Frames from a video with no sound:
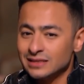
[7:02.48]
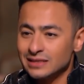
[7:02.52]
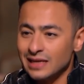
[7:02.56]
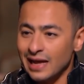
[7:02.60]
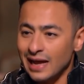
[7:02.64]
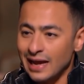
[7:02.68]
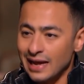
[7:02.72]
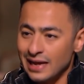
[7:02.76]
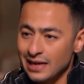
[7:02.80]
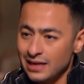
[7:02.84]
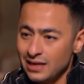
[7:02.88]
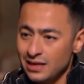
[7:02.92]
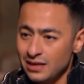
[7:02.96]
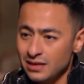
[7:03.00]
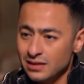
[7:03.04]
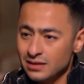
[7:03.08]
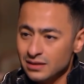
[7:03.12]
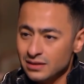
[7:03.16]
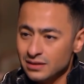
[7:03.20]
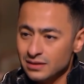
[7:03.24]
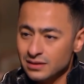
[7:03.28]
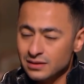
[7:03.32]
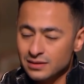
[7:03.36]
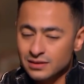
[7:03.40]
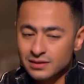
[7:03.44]
تعالى
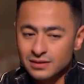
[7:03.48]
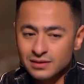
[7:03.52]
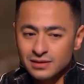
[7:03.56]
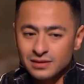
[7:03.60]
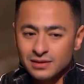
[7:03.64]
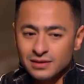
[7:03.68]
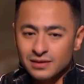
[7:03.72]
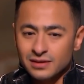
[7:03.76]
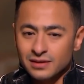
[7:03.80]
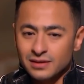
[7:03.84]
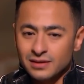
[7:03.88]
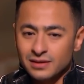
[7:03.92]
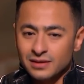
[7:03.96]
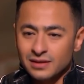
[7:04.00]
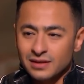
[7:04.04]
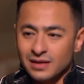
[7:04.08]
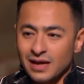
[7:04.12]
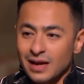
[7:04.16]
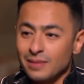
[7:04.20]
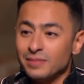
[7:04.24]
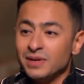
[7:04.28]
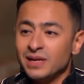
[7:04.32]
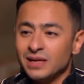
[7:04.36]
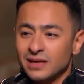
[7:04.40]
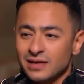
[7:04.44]
آه
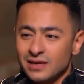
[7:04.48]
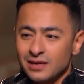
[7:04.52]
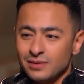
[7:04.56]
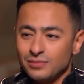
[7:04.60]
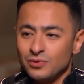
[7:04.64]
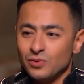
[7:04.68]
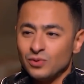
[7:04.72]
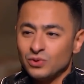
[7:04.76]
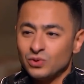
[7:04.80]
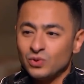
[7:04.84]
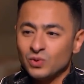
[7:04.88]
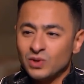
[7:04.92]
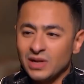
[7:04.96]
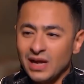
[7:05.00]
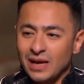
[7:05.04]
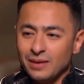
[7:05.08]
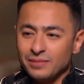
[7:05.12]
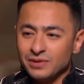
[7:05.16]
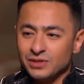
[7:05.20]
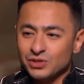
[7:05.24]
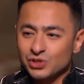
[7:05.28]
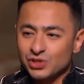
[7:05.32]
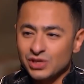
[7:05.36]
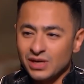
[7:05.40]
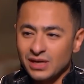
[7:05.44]
عامل لك البوم اديك
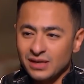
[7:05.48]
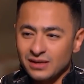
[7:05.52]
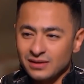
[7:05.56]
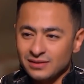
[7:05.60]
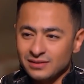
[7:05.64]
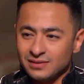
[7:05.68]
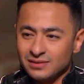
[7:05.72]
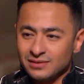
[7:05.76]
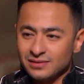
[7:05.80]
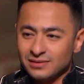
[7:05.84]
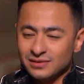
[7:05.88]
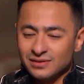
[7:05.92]
لحميد الشاعري